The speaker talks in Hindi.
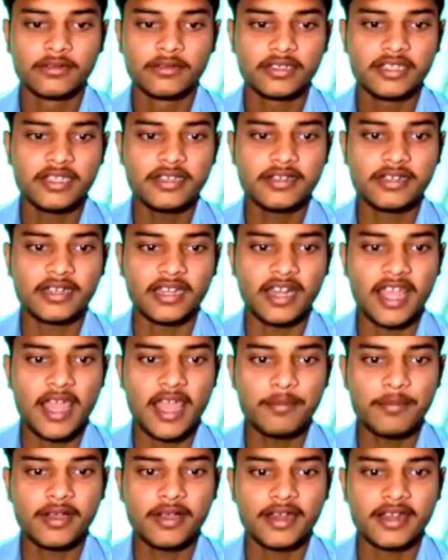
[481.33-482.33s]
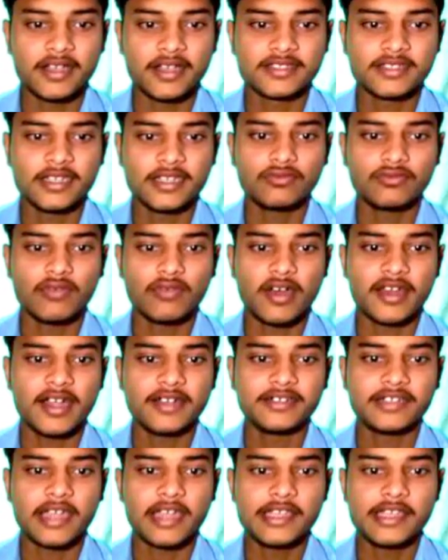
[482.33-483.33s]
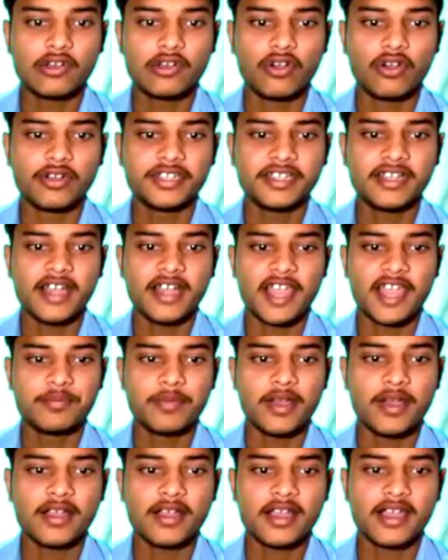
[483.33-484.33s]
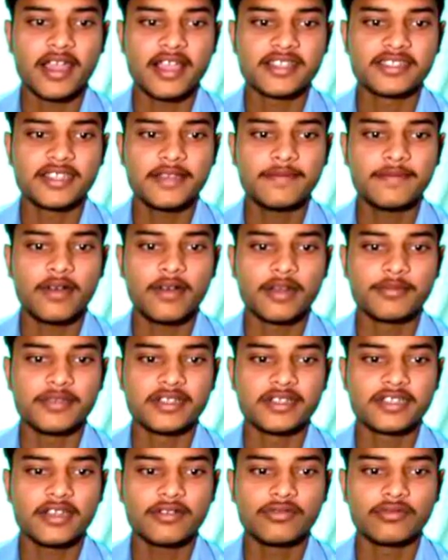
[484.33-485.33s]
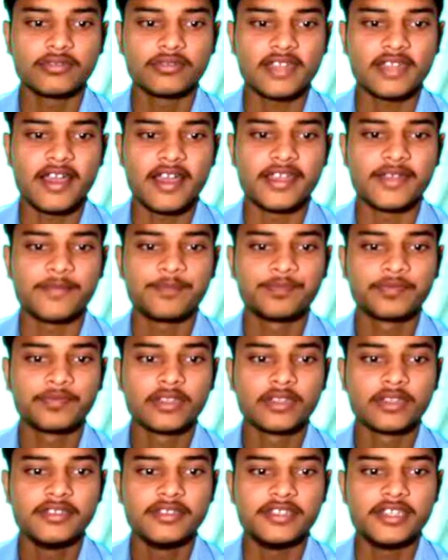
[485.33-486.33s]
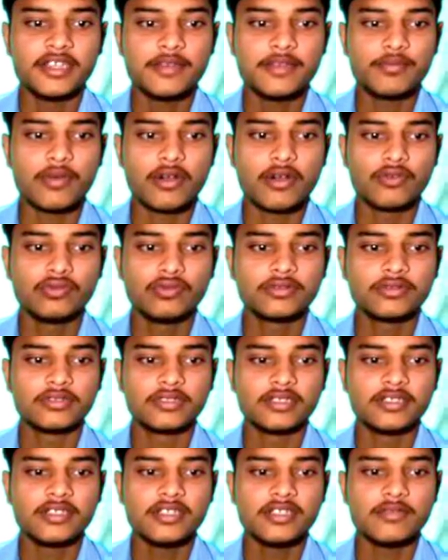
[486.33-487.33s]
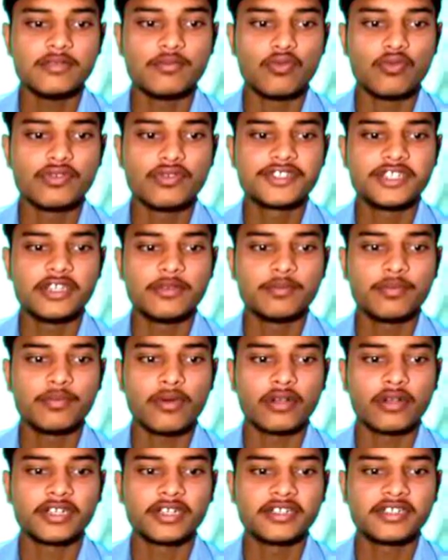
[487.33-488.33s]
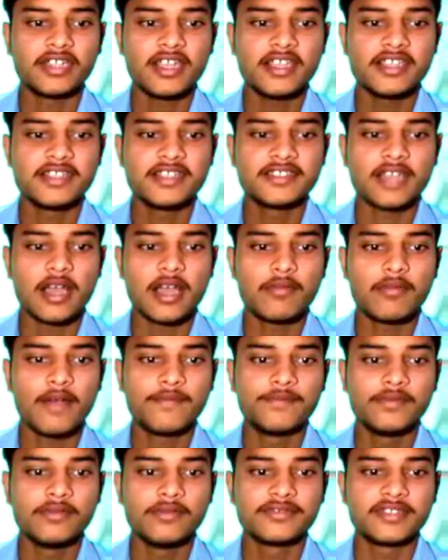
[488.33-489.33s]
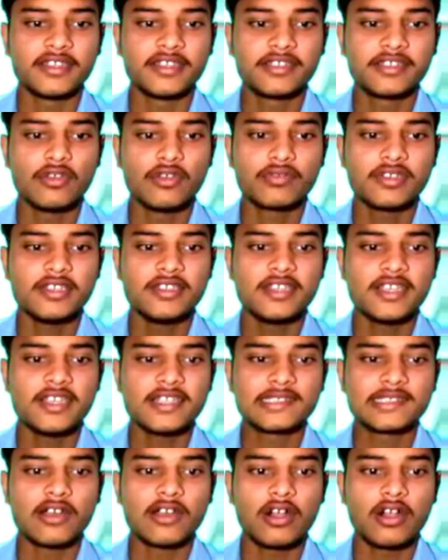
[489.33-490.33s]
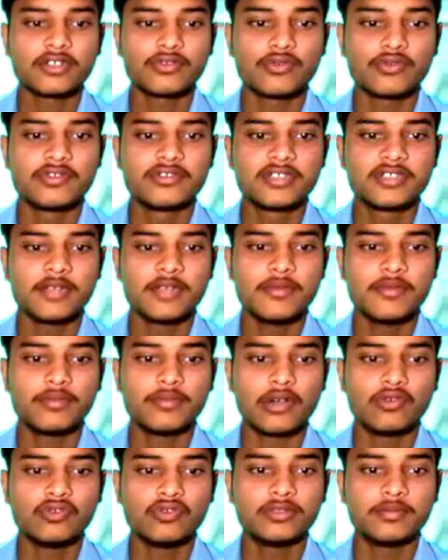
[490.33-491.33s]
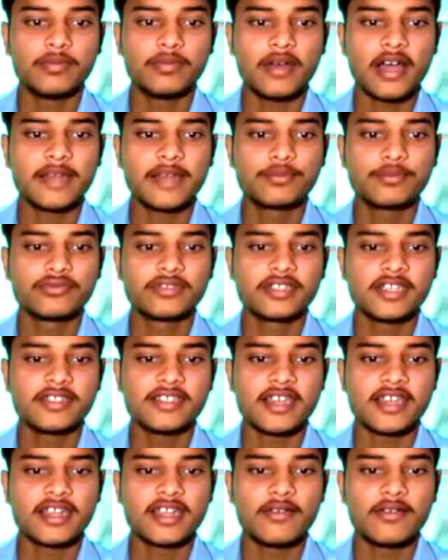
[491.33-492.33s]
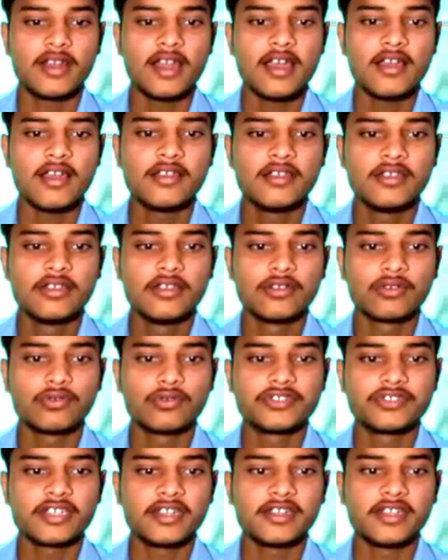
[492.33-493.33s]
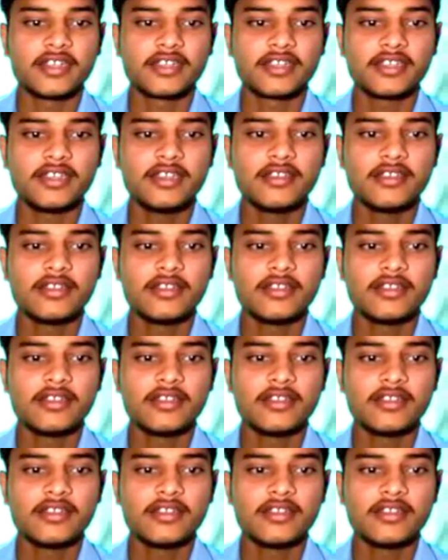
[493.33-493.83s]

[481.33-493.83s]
कि क्लैम्प कनेक्शन द्वारा डाइकोरोटिक हाइपा का कैसे फॉर्मेशन होता है ये बहुत ही मोस्ट इम्पॉर्टेंट है एग्जाम ऑफ यू से क्योंकि ये शॉर्ट क्वेश्चन में बहुत बार पूछे जाने वाला क्वेश्चन है कि